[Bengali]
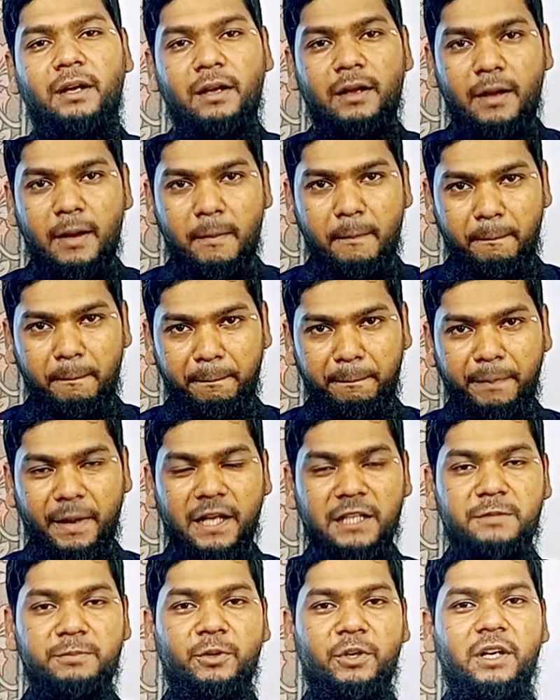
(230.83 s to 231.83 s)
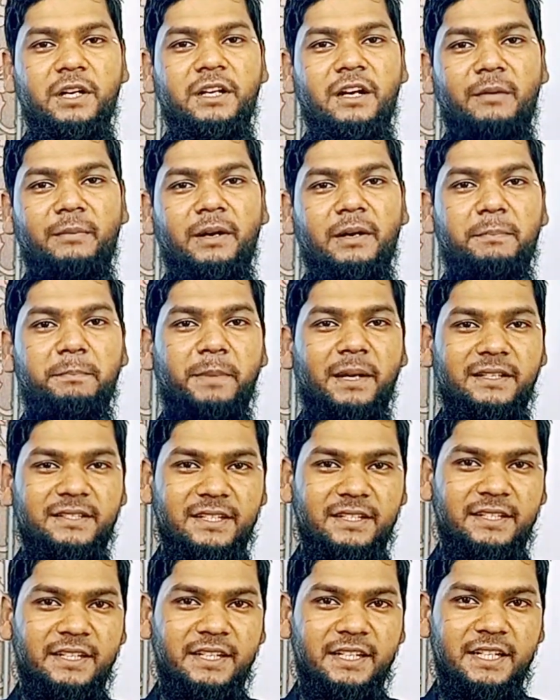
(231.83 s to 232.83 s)
আমরা পাঁচ প্রকার গ্রামার
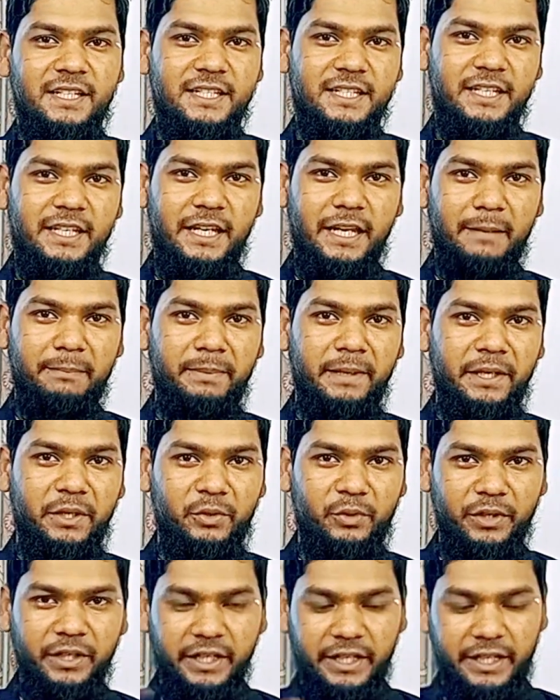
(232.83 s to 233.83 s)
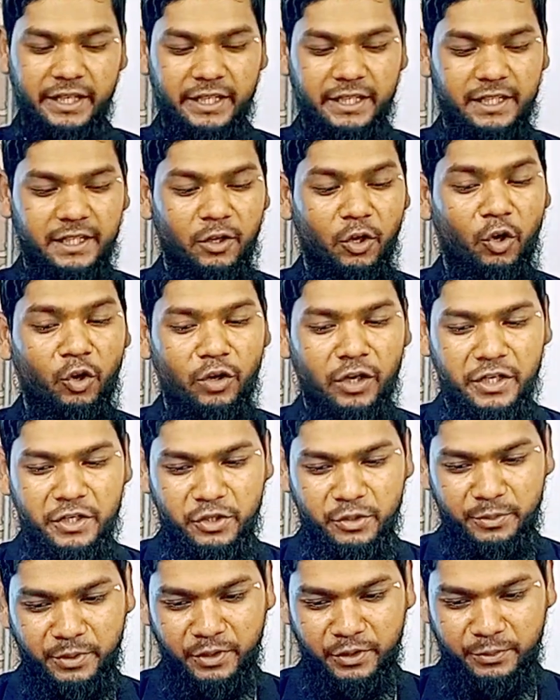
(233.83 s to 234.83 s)
পাঁচটা সেন্টেন্সে অ্যাপ্লাই করি এই
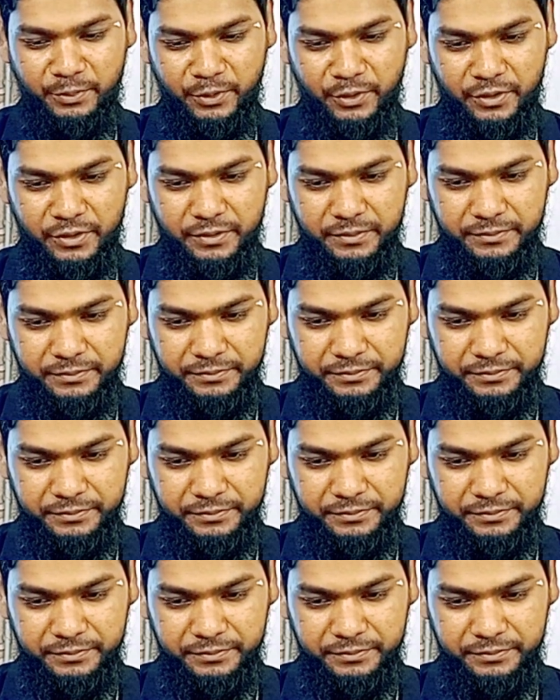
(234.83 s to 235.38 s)
অনলাইন শপিংয়ের উপর